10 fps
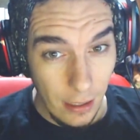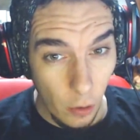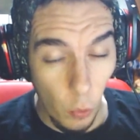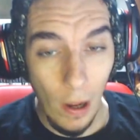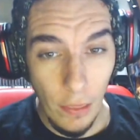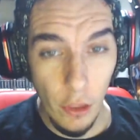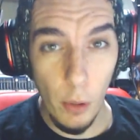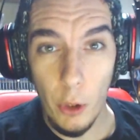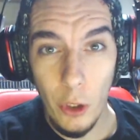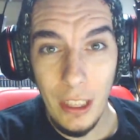¿Cuándo
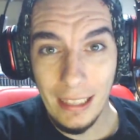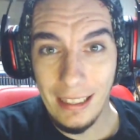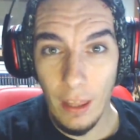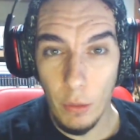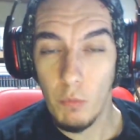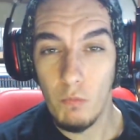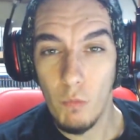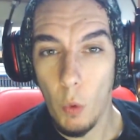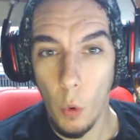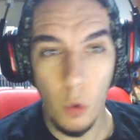Broly ha tirado un,
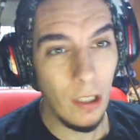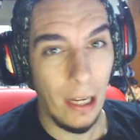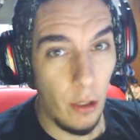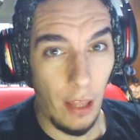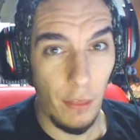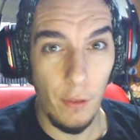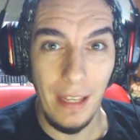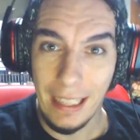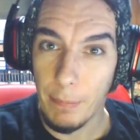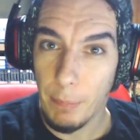cañonazo
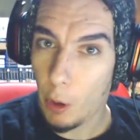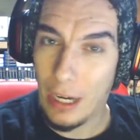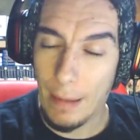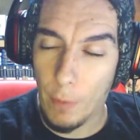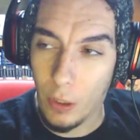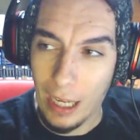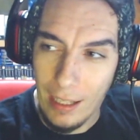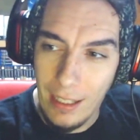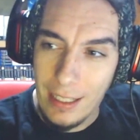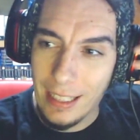de ki por la boca?
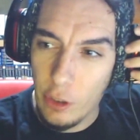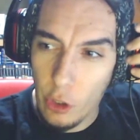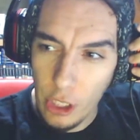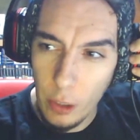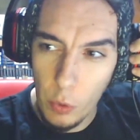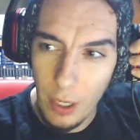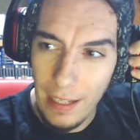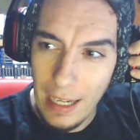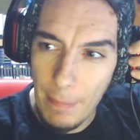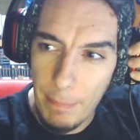Que yo recuerde
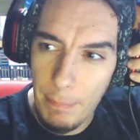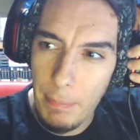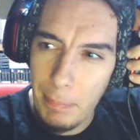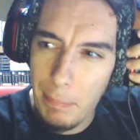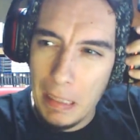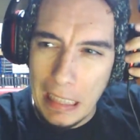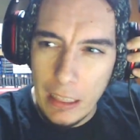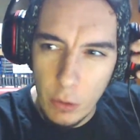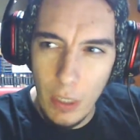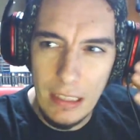en las
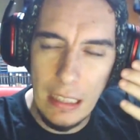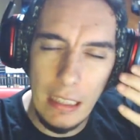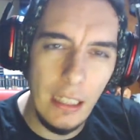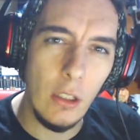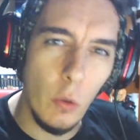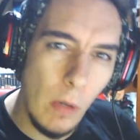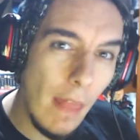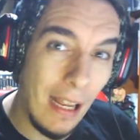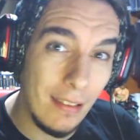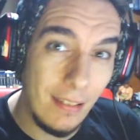películas en ninguna
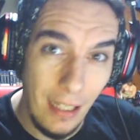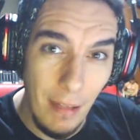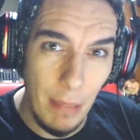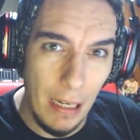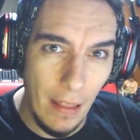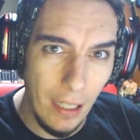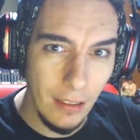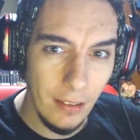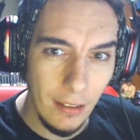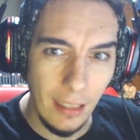de las tres, ¿verdad?
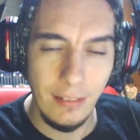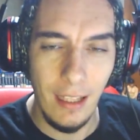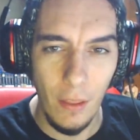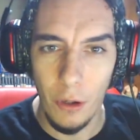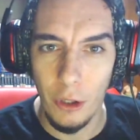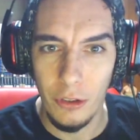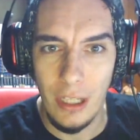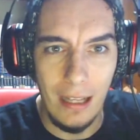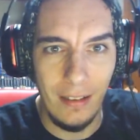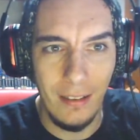Ha tirado, o
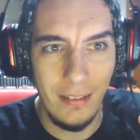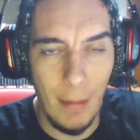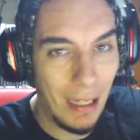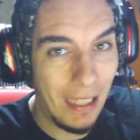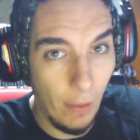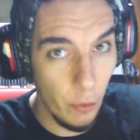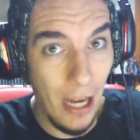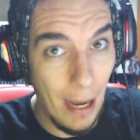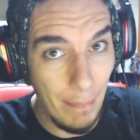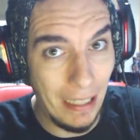sea, se ha marcado un
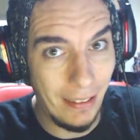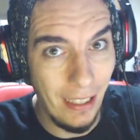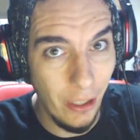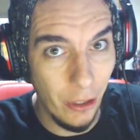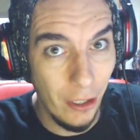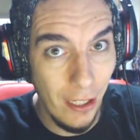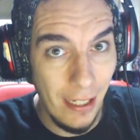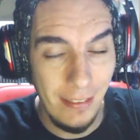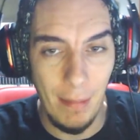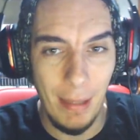napa el tío.
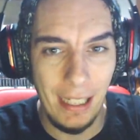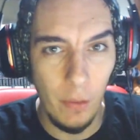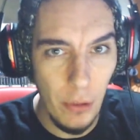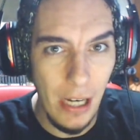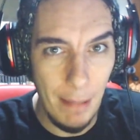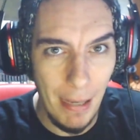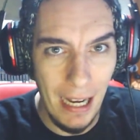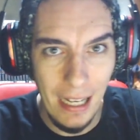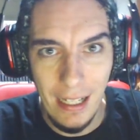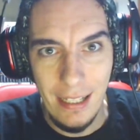Se ha marcado un
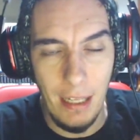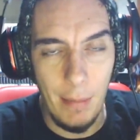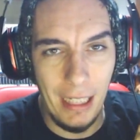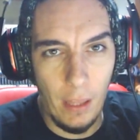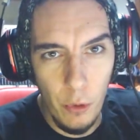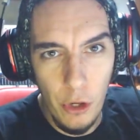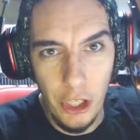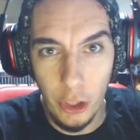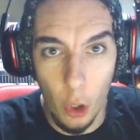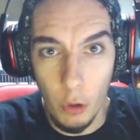napa, se ha marcado un
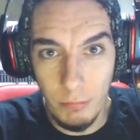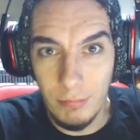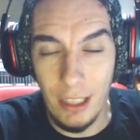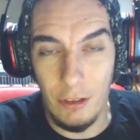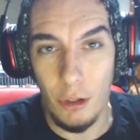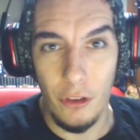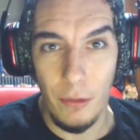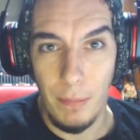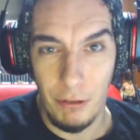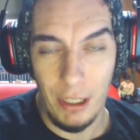Ricón, que son los
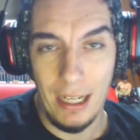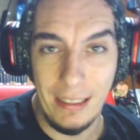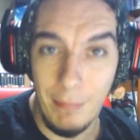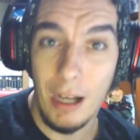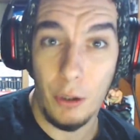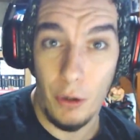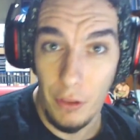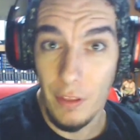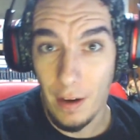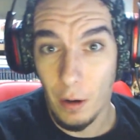dos personajes así más
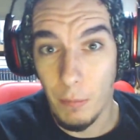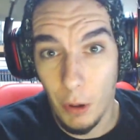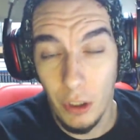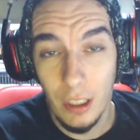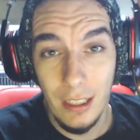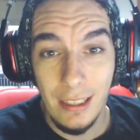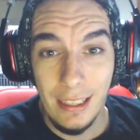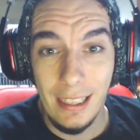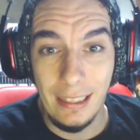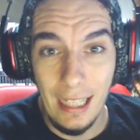conocidos de Dragon Ball,
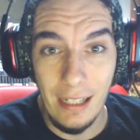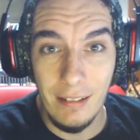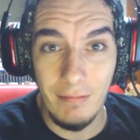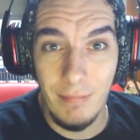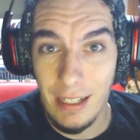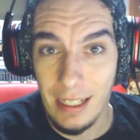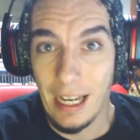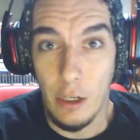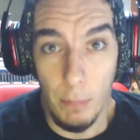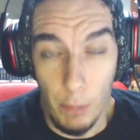que tiran
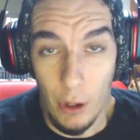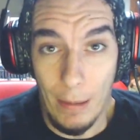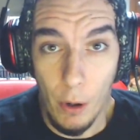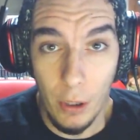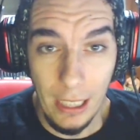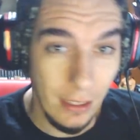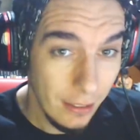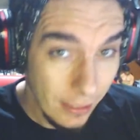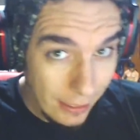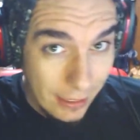rayos por la boca.
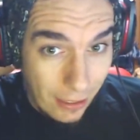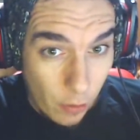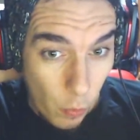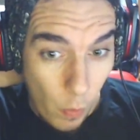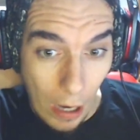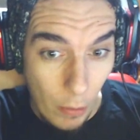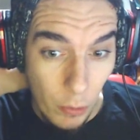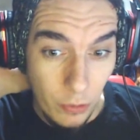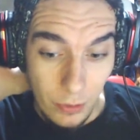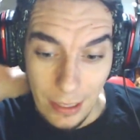¡Wow!
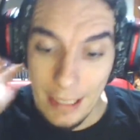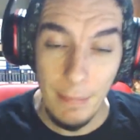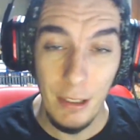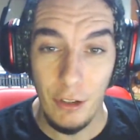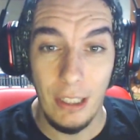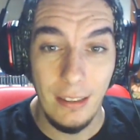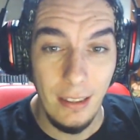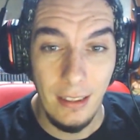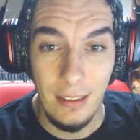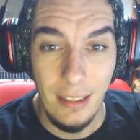
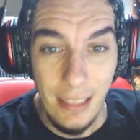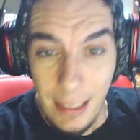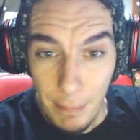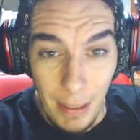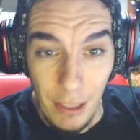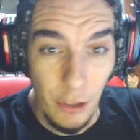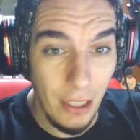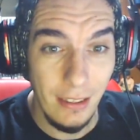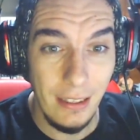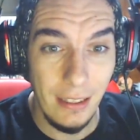Impresionante.
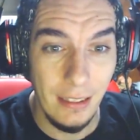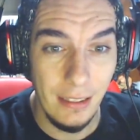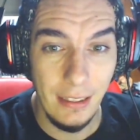Impresionante.